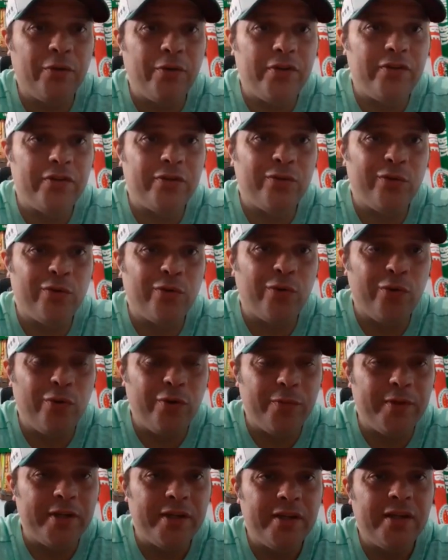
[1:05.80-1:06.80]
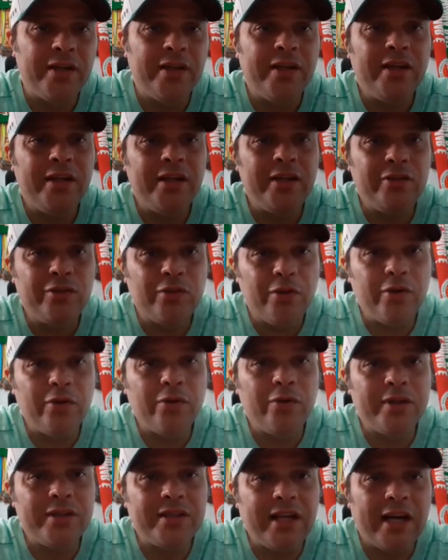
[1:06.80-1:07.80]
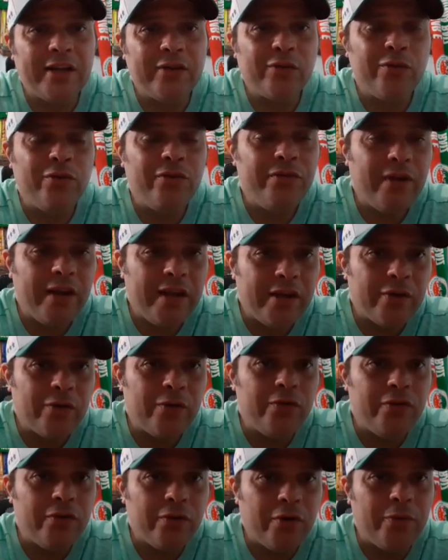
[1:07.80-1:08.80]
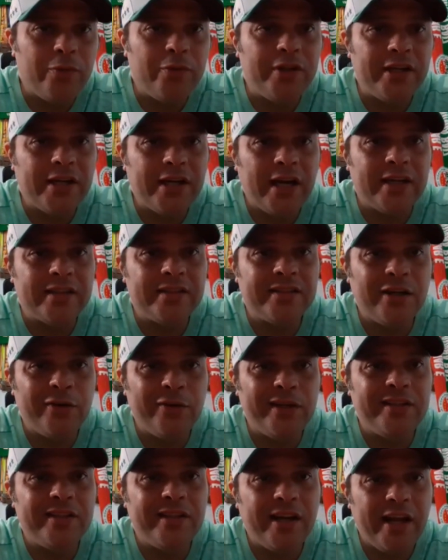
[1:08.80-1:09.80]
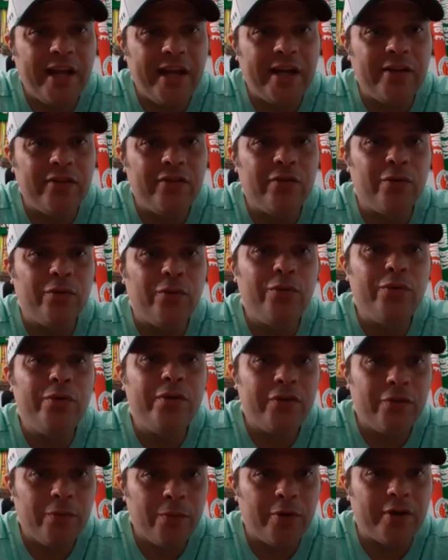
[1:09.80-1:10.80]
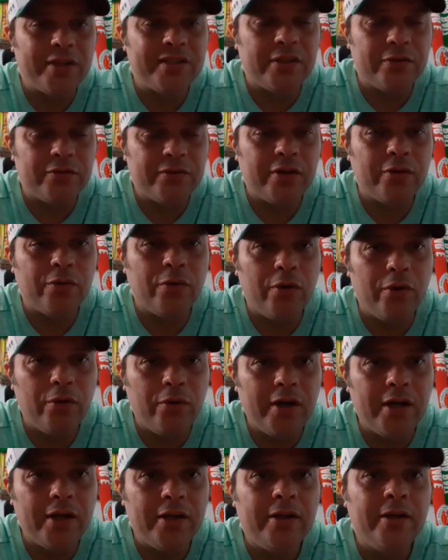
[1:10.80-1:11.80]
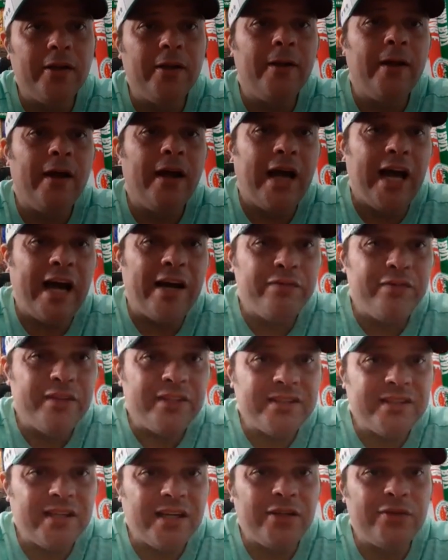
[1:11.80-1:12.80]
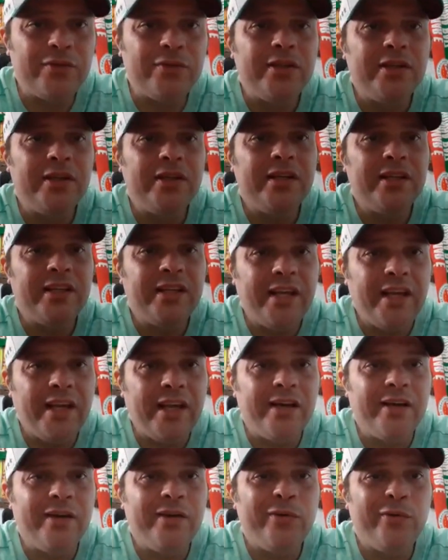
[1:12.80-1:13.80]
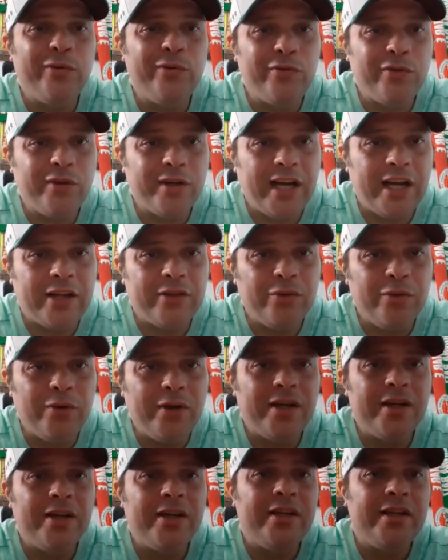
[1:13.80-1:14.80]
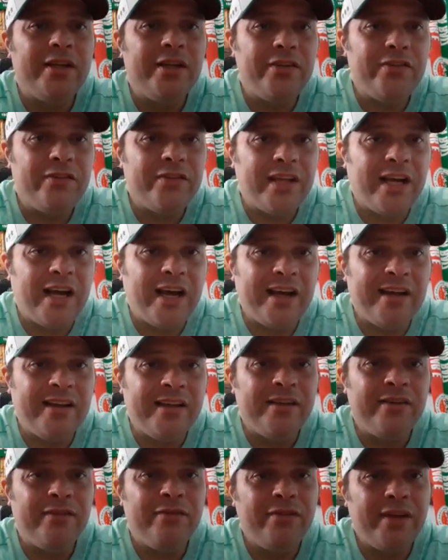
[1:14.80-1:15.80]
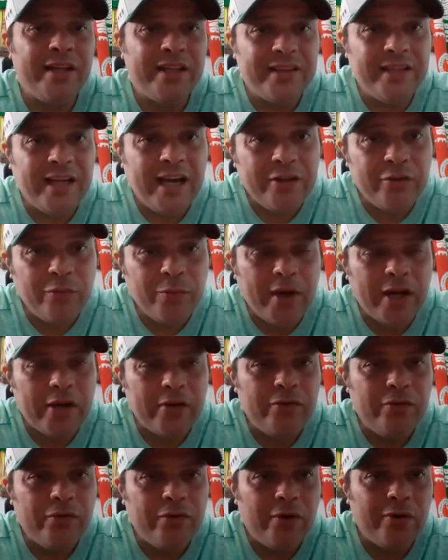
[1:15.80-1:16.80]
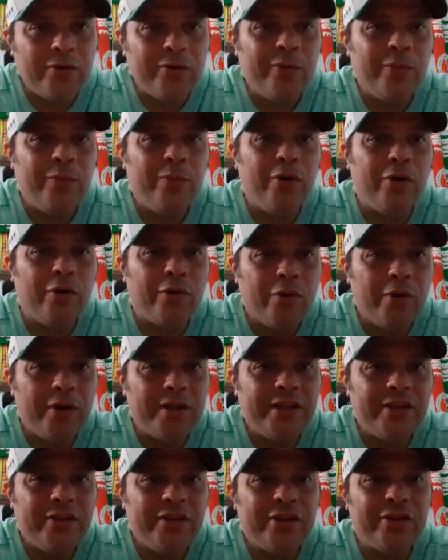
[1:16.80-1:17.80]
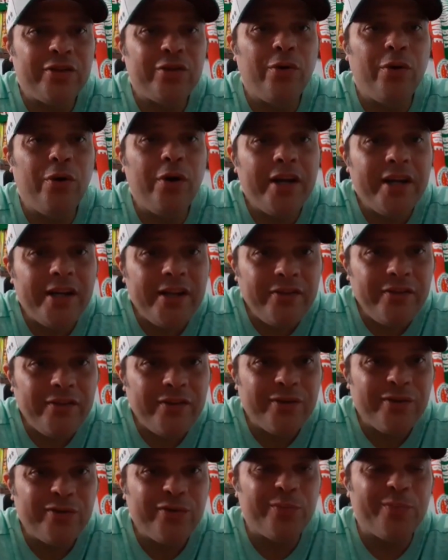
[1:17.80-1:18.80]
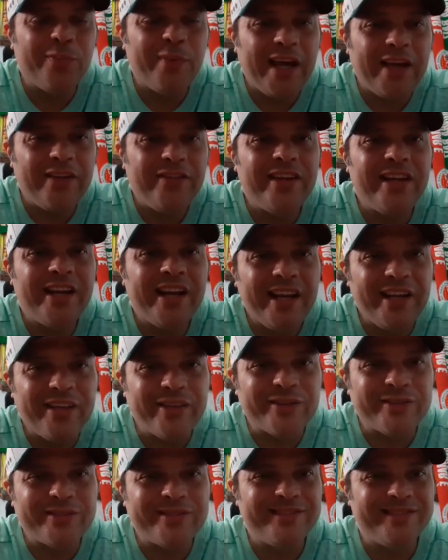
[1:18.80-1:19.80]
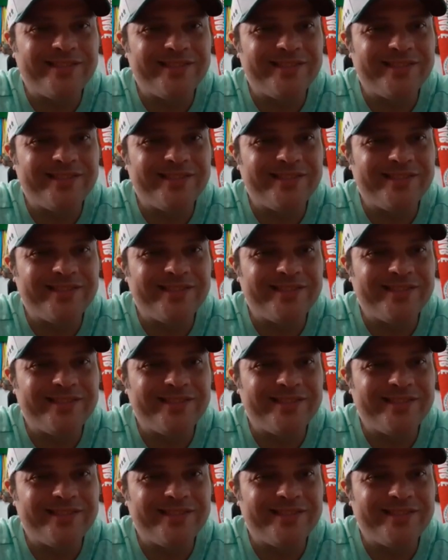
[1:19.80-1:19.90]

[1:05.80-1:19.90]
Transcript: hoje do clube entrou em contato com os veículos de comunicação, entre eles o Explosão Tricolor, avisando que o jogador está vetado para o jogo por conta de dores no pé direito.